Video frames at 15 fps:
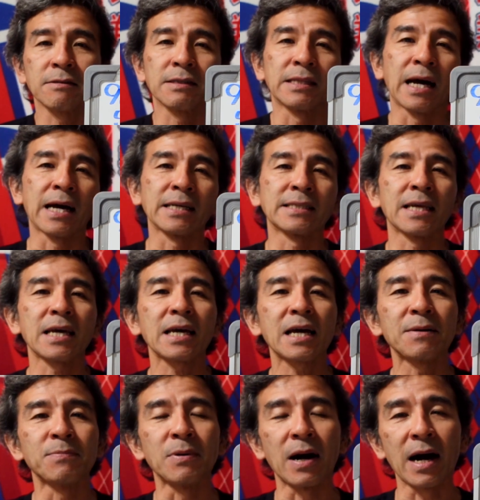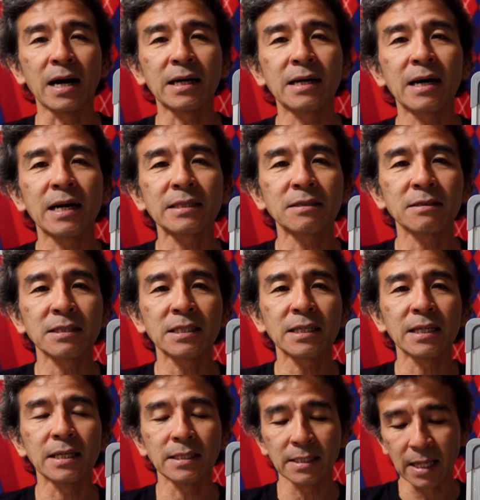の打線が爆発し
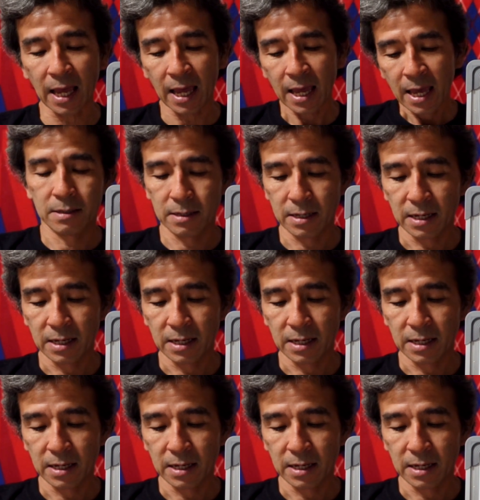てですね、